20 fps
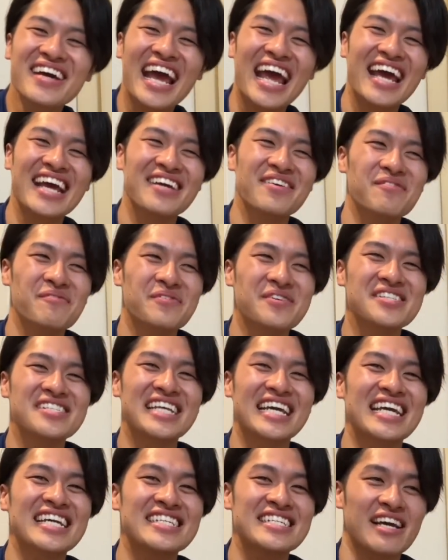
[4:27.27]
え分
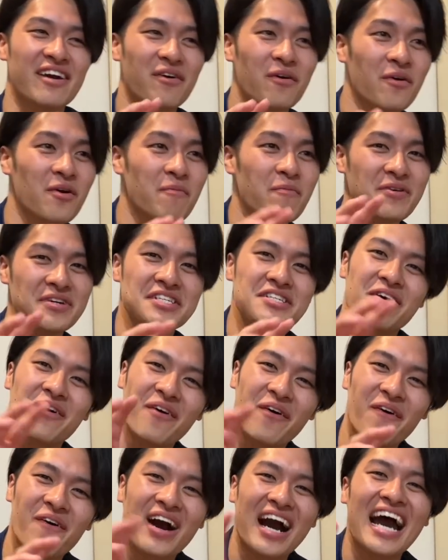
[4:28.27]
析してこのポジション
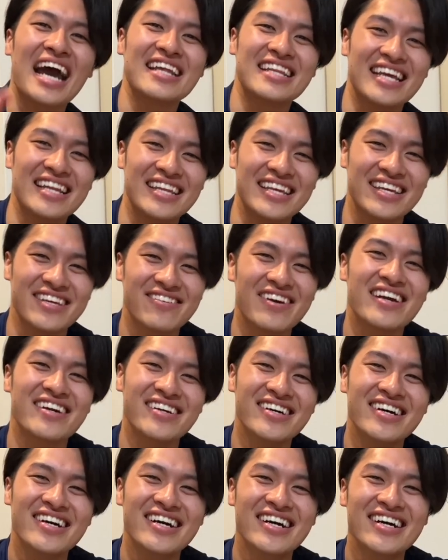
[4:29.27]
てこう書いしたていて言し
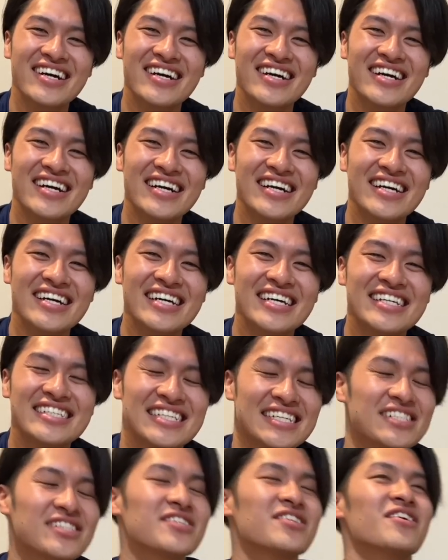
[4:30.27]
たえいわ
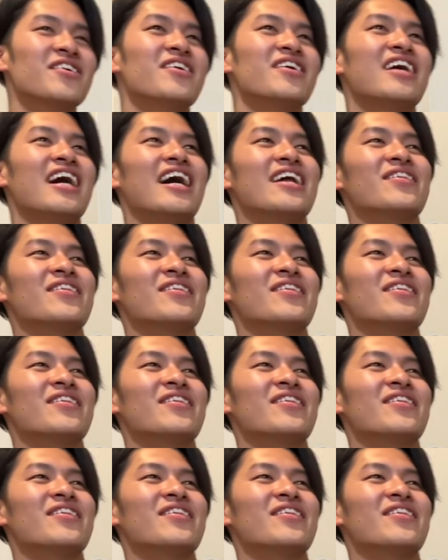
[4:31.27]
じゃあちょっと、っあ